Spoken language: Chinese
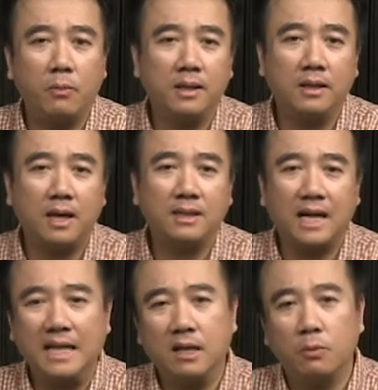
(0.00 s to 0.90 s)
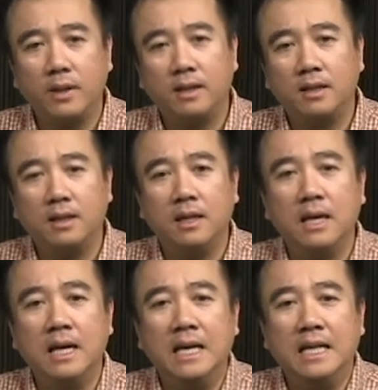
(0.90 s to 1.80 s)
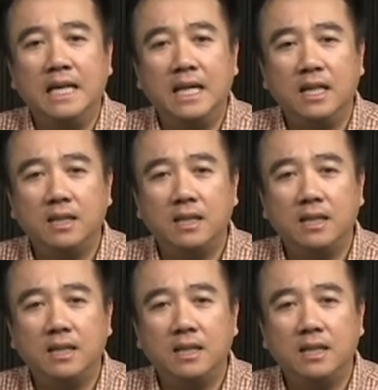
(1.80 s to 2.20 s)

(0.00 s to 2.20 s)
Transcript: 问大家一个问题：你